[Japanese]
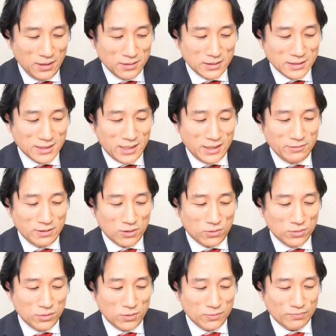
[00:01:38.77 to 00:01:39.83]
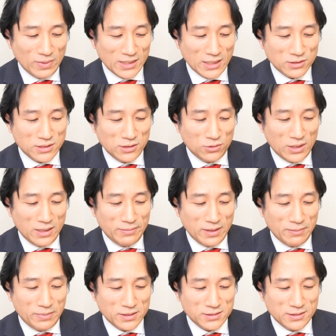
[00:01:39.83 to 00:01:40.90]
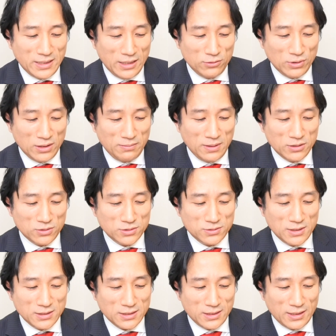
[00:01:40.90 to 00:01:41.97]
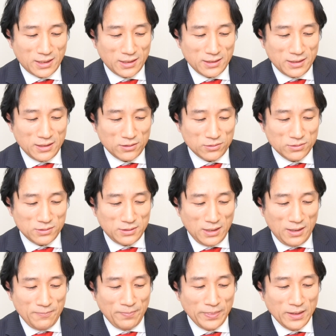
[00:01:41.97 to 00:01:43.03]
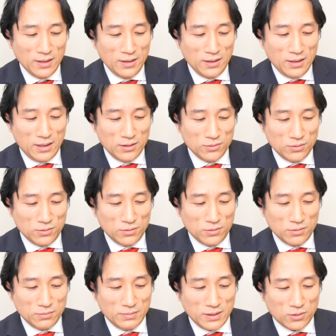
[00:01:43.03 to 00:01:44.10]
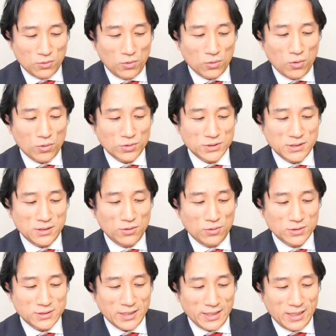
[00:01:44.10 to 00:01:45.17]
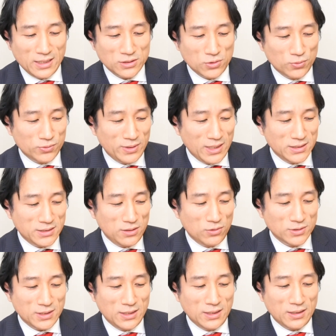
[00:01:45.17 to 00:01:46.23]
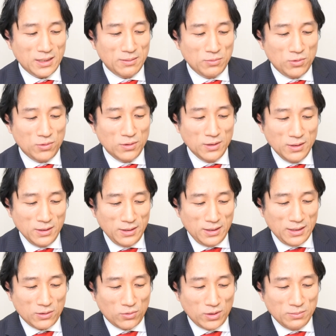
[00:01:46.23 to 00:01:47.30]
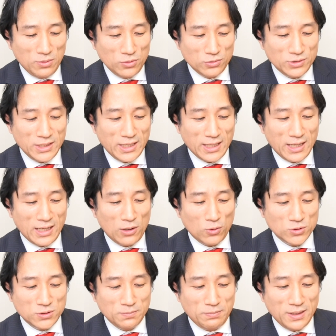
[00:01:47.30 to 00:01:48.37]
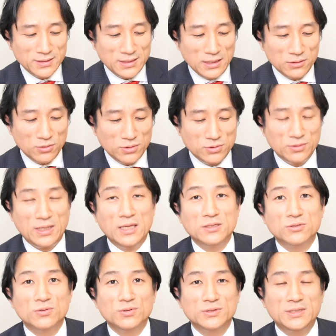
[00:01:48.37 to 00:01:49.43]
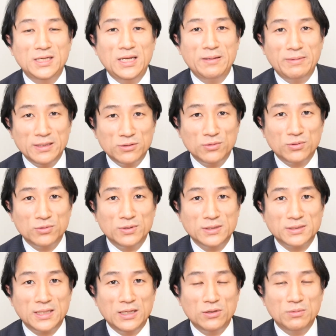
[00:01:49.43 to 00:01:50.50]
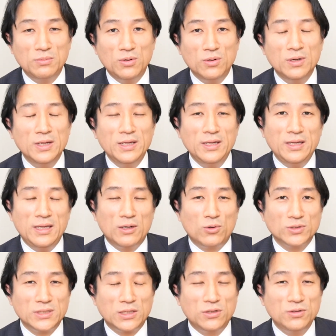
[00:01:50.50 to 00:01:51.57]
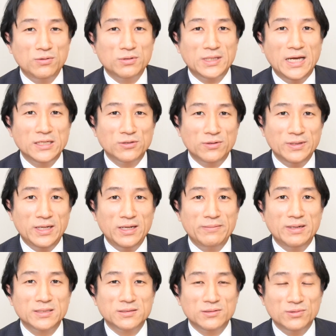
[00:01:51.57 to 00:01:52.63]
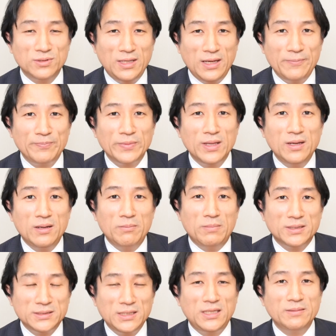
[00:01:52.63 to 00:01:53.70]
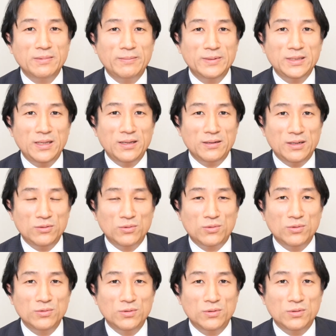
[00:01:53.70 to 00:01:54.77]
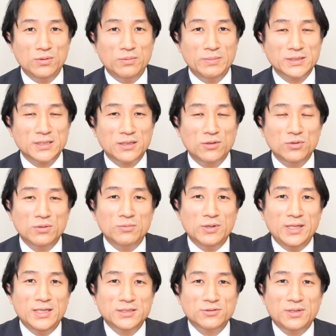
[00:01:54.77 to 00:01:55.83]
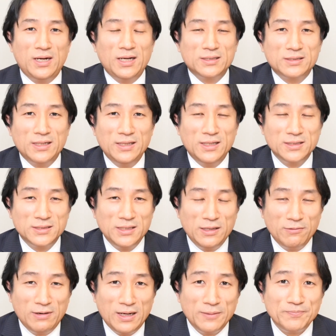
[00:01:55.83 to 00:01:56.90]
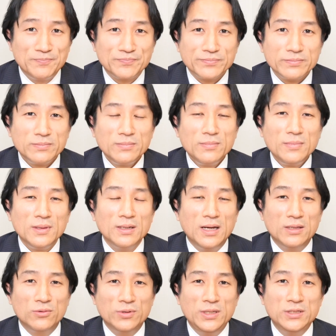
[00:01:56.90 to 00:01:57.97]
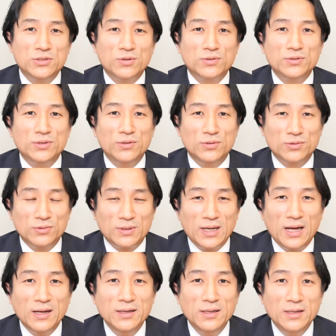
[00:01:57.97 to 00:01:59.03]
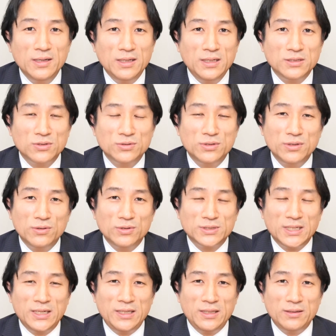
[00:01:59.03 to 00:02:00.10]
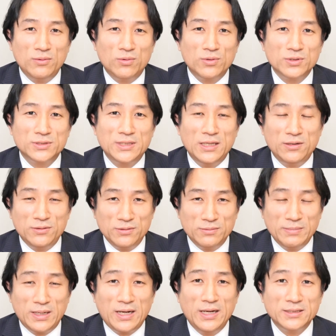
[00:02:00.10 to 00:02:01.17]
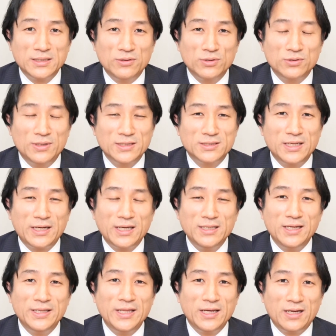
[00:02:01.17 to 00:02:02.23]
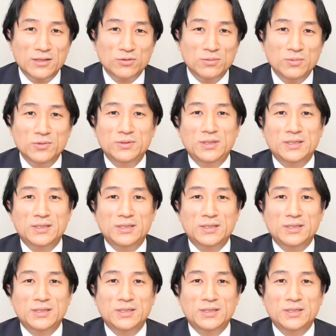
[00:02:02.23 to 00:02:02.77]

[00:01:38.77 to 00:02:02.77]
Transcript: でさらにはこの、まあ、タクシードライバーやバスガイドやイベント出演者だけではなくってあの、まあ、広告事業者やソフトウェア事業者なんかもこれも売上が50%以上減少していればということですけれどもこうした給付対象になりますので、まあ、ぜひ今まであのこの、まあ、先ほどもお話伺った話ではあの飲食業とか飲食業者に卸している会社の人たちだけではないかと思って